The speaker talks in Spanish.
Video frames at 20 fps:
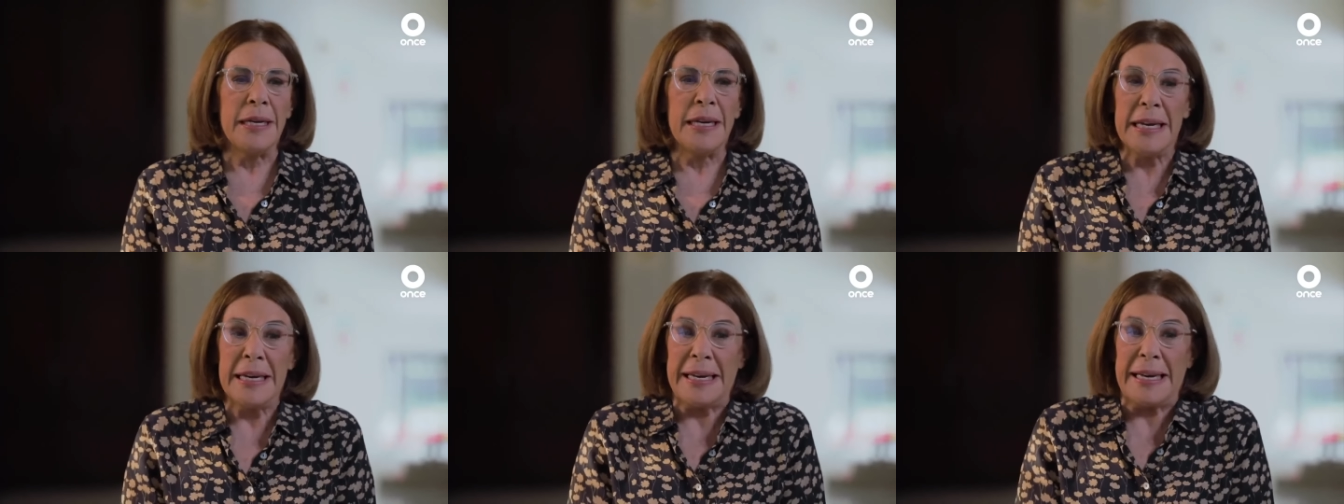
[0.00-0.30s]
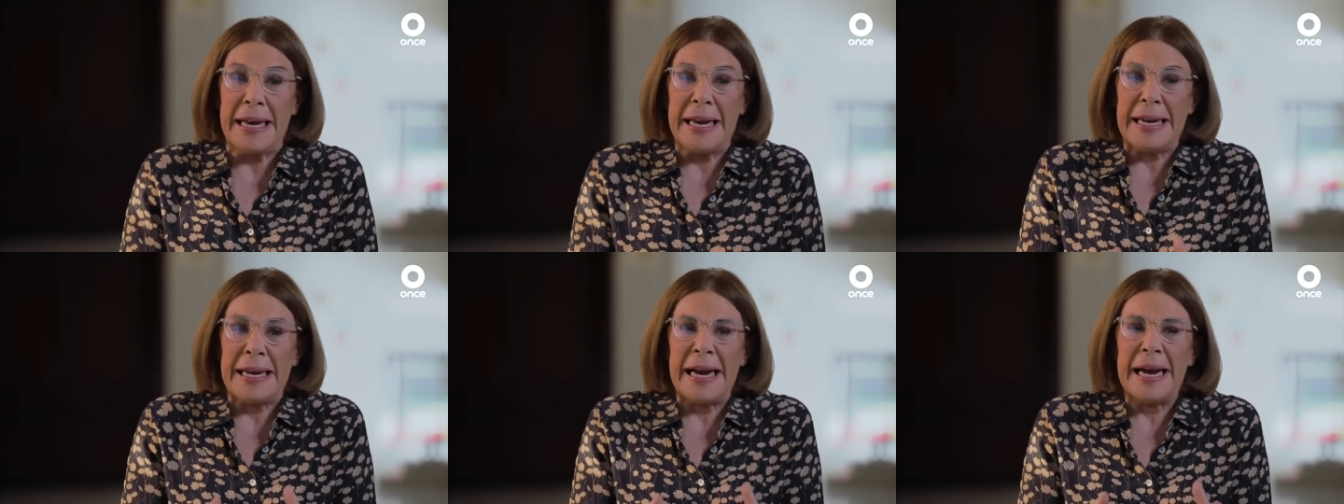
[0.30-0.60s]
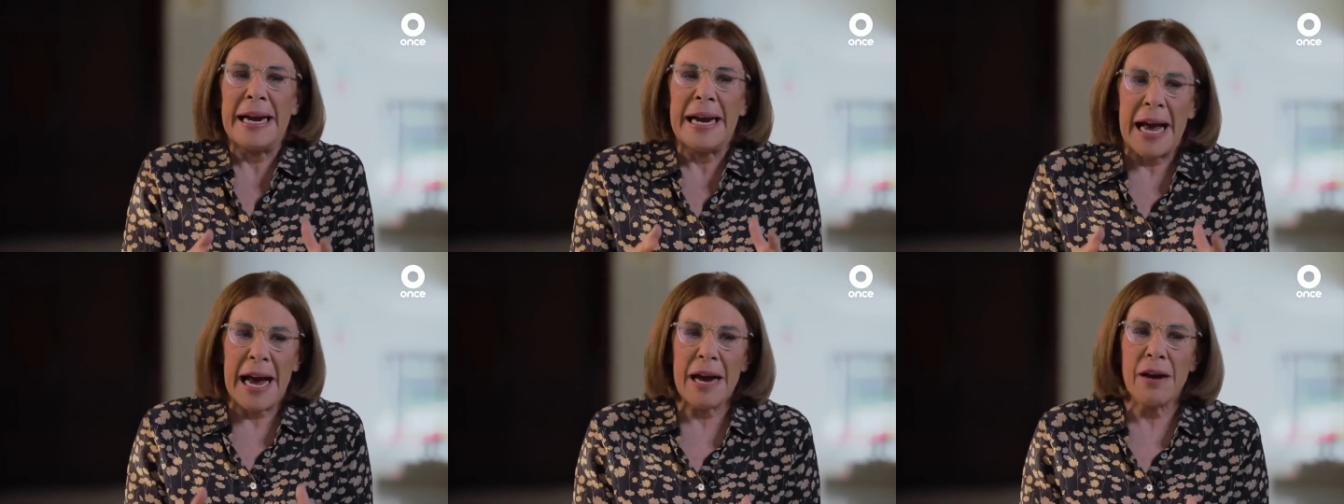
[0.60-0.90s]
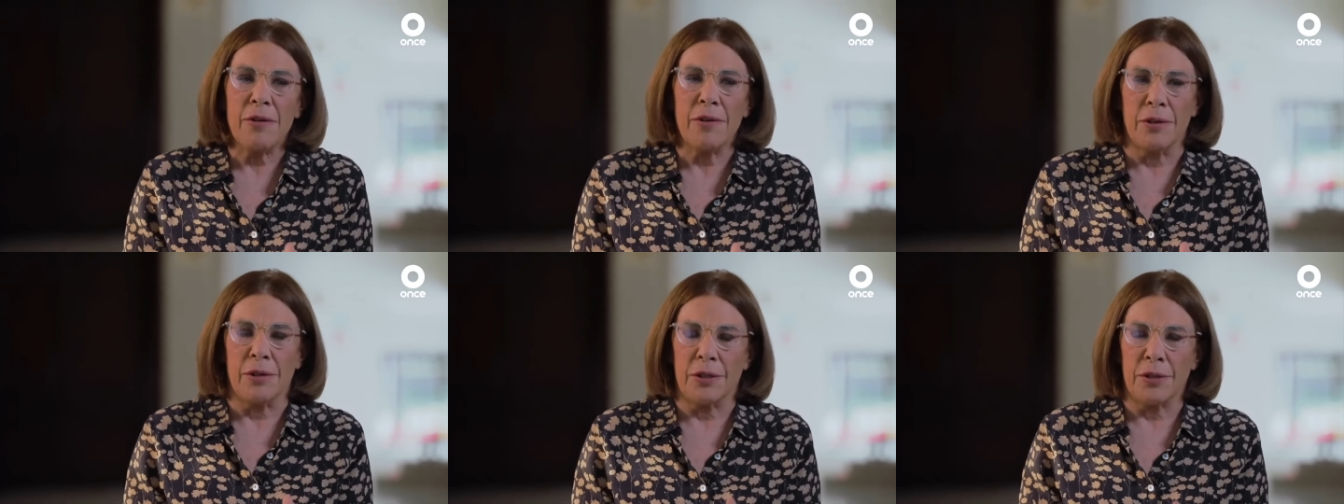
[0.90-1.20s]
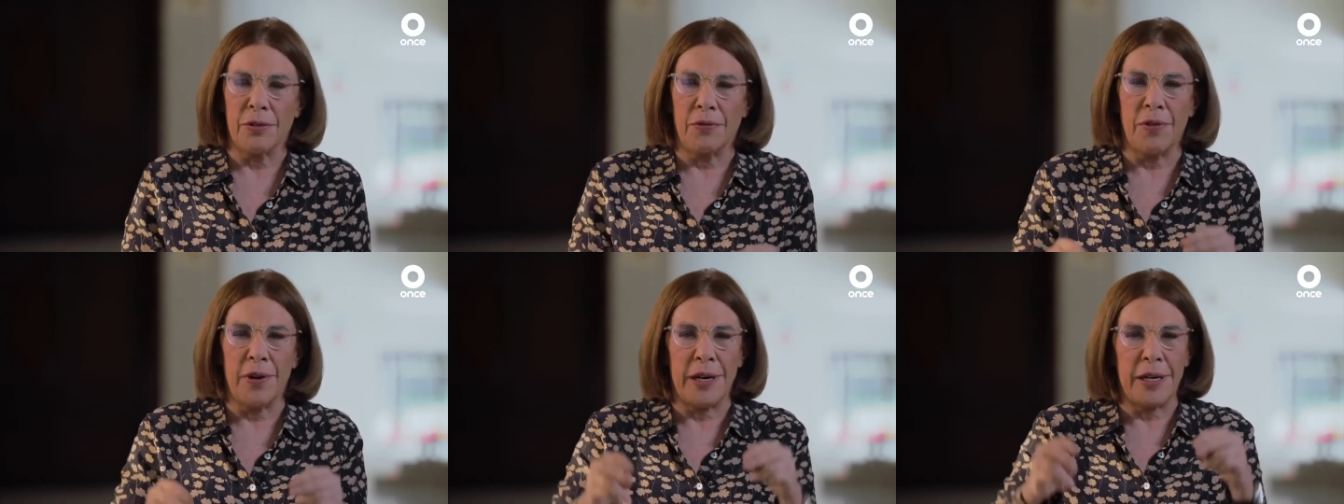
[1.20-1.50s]
¿Y qué
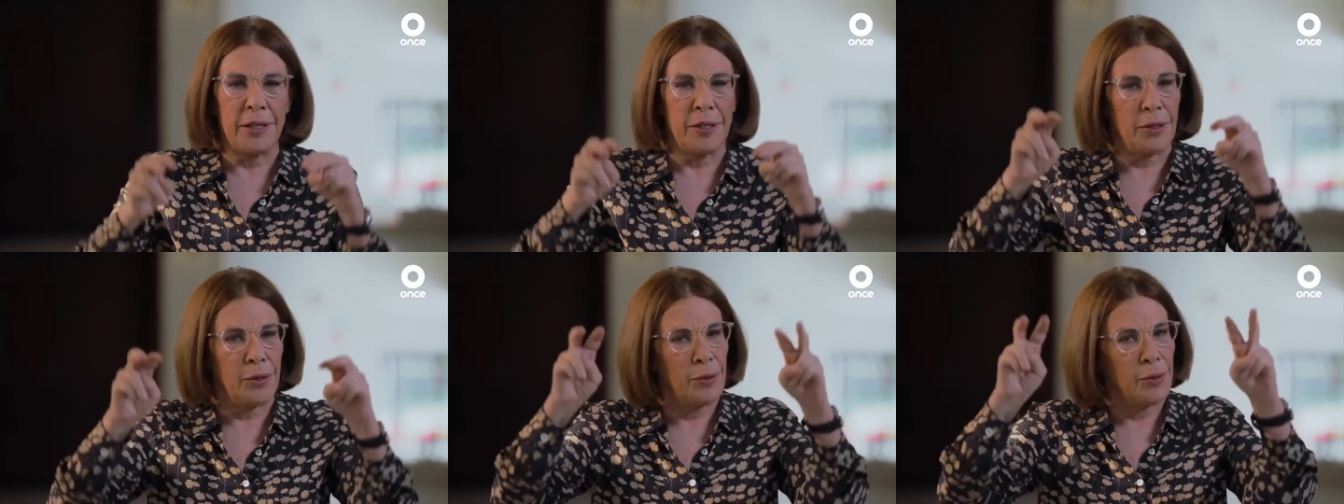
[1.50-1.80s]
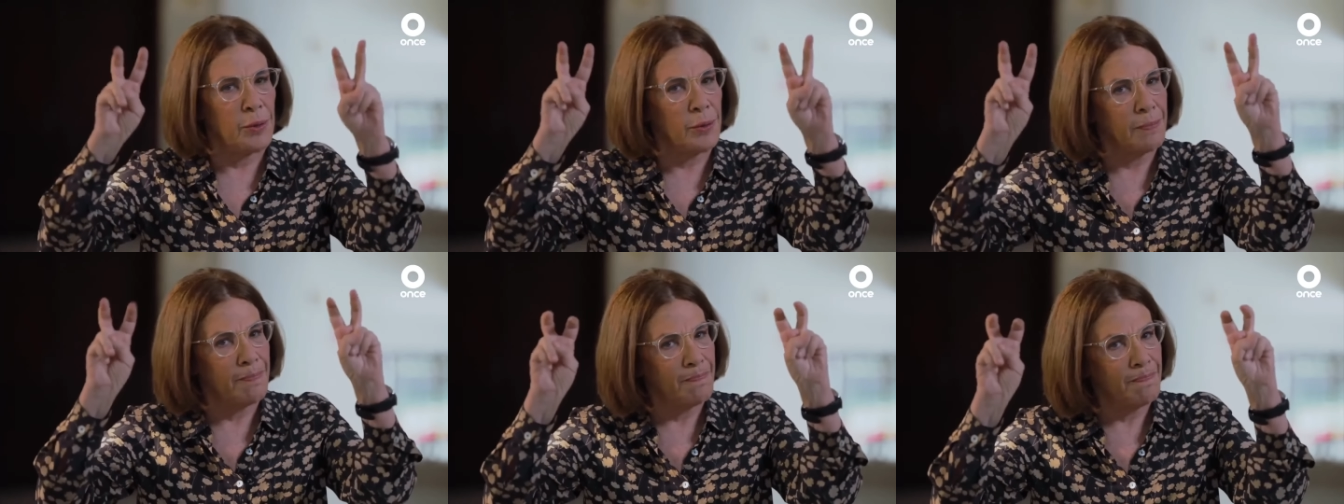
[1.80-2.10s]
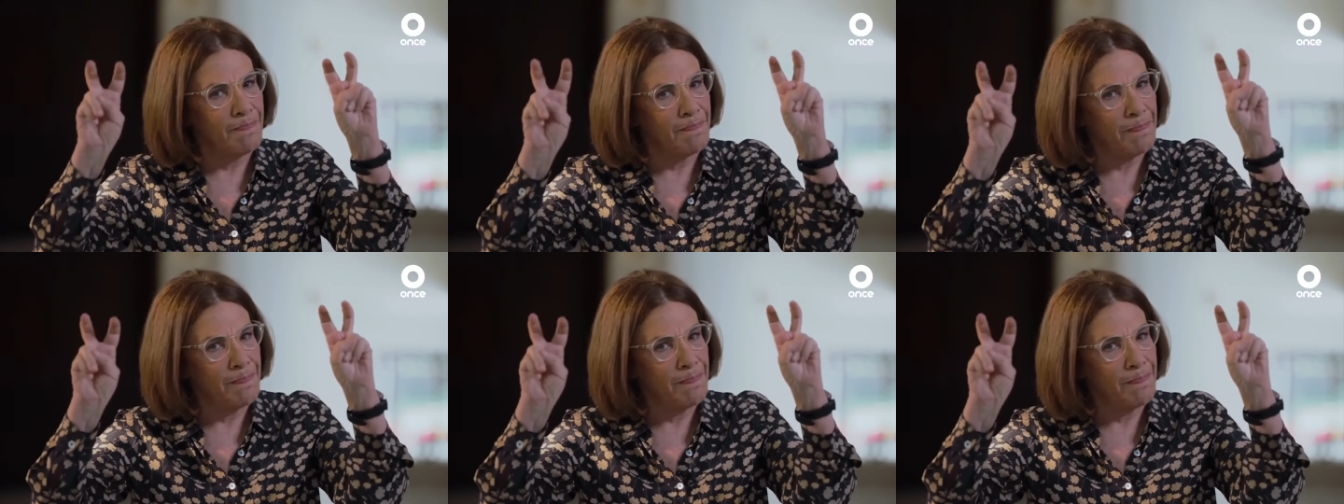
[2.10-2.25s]
carajos fue su